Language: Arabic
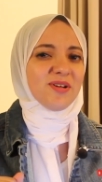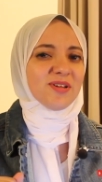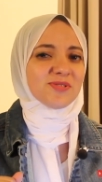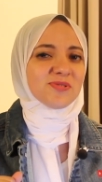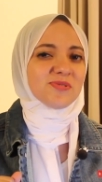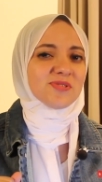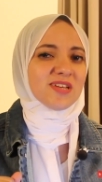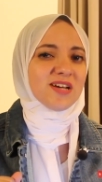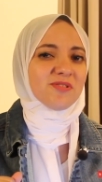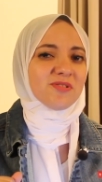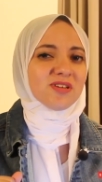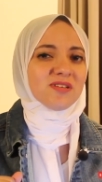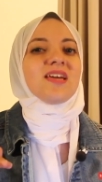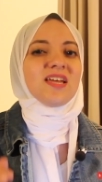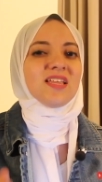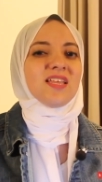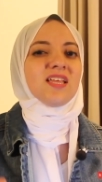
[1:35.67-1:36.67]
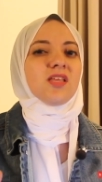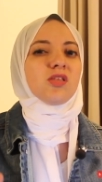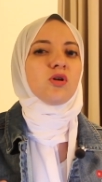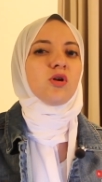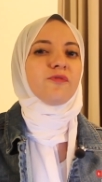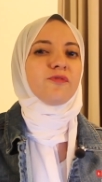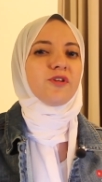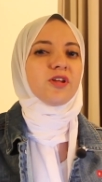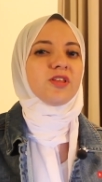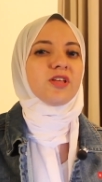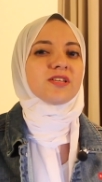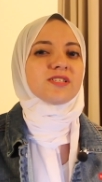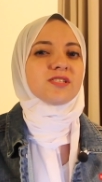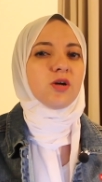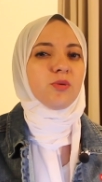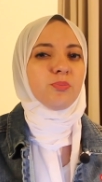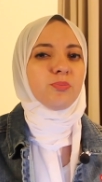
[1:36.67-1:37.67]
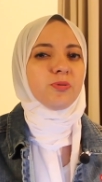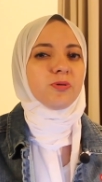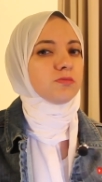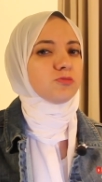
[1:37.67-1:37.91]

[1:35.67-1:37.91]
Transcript: محظوظ قوي ان يعني انت هتدخل في ريدنج سلامب